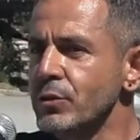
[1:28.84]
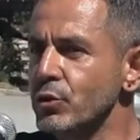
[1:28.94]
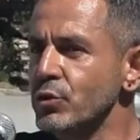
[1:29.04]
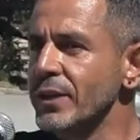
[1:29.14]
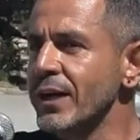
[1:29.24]

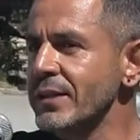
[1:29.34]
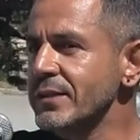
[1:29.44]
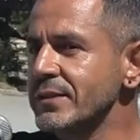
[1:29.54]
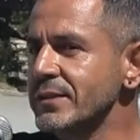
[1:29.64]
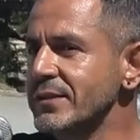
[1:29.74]

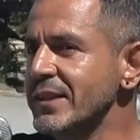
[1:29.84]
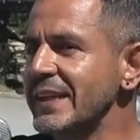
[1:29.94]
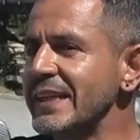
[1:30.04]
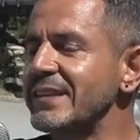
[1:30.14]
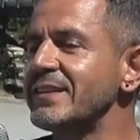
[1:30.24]

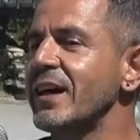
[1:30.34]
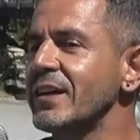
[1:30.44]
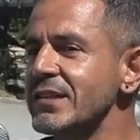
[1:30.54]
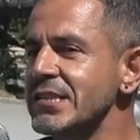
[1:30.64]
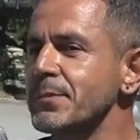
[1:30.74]
dünyada
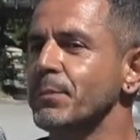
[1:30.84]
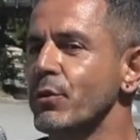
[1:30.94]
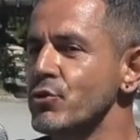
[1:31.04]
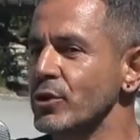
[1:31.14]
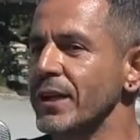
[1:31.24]
iddialı
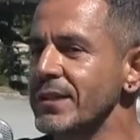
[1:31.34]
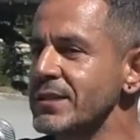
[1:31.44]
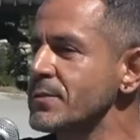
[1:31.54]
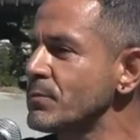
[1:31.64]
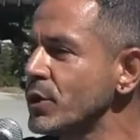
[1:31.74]

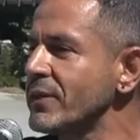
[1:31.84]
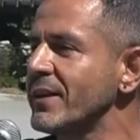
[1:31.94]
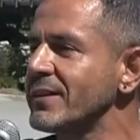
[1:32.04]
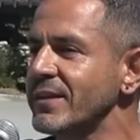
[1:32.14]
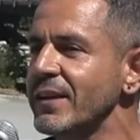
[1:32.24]
sporcular bu
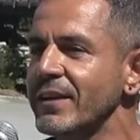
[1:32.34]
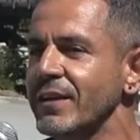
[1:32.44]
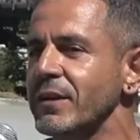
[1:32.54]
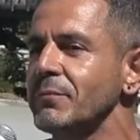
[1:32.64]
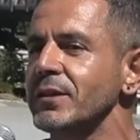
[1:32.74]
evente
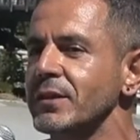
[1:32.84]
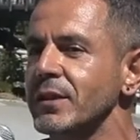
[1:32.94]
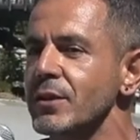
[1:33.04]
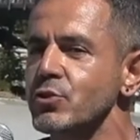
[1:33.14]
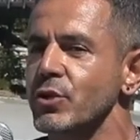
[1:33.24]

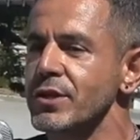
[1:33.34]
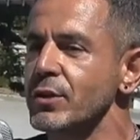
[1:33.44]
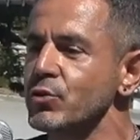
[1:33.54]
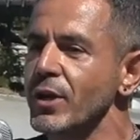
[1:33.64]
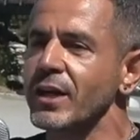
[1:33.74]
katılmadıkları
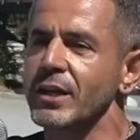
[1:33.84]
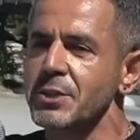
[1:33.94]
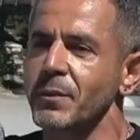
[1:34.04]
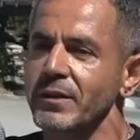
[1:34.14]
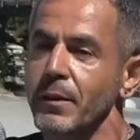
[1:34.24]
sürece dünya
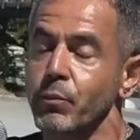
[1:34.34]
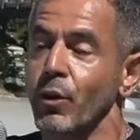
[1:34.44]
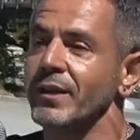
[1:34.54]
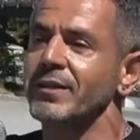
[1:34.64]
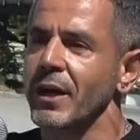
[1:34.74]
klasmanında
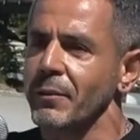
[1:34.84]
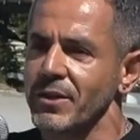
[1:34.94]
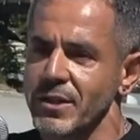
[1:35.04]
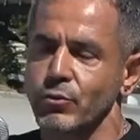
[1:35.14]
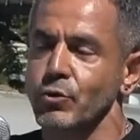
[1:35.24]
puan
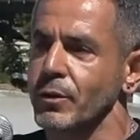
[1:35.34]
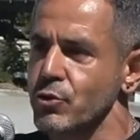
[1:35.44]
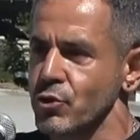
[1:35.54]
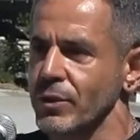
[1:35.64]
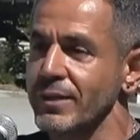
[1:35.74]
kaybedecek duruma
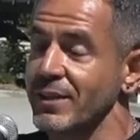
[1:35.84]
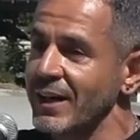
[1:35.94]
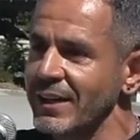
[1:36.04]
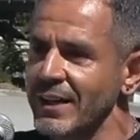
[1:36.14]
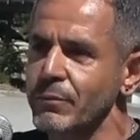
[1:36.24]
düşüyorlar.
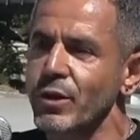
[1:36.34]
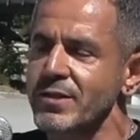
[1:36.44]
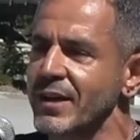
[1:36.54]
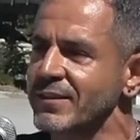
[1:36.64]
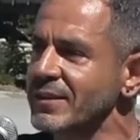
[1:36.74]
Haliyle
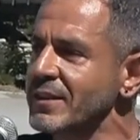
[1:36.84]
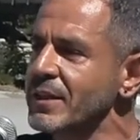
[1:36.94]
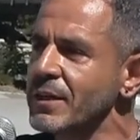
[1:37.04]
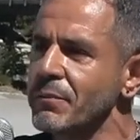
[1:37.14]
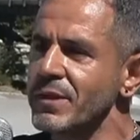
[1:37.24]
burası artık
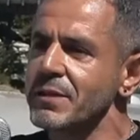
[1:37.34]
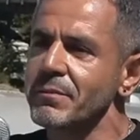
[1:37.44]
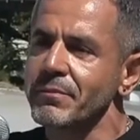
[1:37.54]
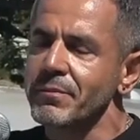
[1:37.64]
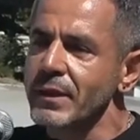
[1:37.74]

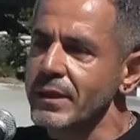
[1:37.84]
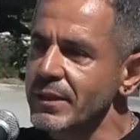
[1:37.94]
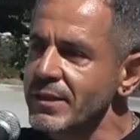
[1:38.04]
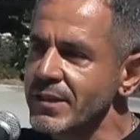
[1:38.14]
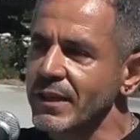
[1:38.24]
bizim e,
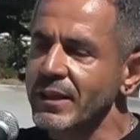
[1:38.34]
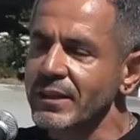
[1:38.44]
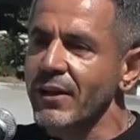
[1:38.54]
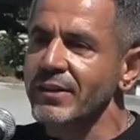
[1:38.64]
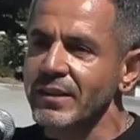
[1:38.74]

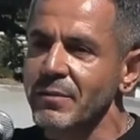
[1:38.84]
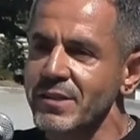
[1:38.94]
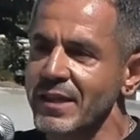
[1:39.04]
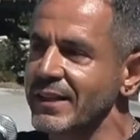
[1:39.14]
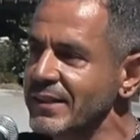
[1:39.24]
insanları dahil
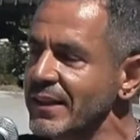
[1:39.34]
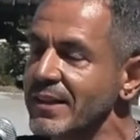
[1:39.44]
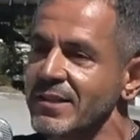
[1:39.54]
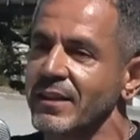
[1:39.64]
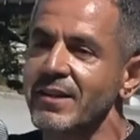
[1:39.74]
ettiğimiz yer değil.
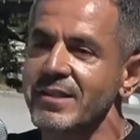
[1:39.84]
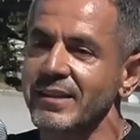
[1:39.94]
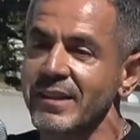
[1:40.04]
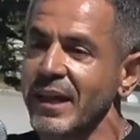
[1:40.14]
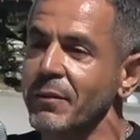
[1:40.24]
İnsanların
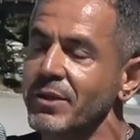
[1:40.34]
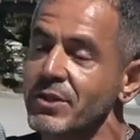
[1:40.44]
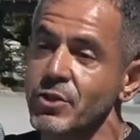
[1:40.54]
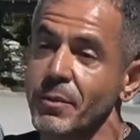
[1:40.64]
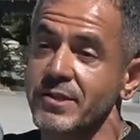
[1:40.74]
zaten gelmek
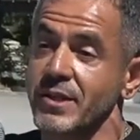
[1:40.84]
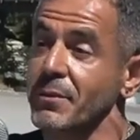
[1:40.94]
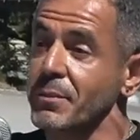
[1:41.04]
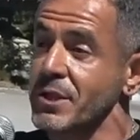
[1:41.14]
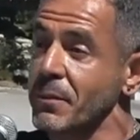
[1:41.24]
için çaba,
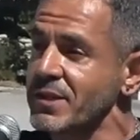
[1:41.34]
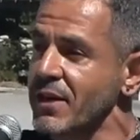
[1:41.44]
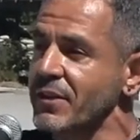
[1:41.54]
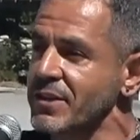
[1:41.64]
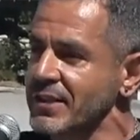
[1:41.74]
çaba, çaba
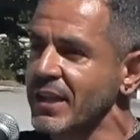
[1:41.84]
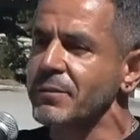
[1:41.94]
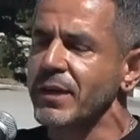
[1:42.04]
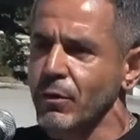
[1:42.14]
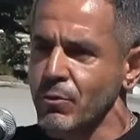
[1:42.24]
sarf
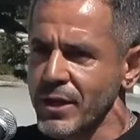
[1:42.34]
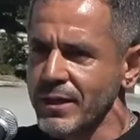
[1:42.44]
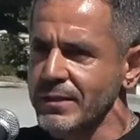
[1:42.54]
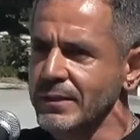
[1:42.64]
edecekleri bir yer olacak.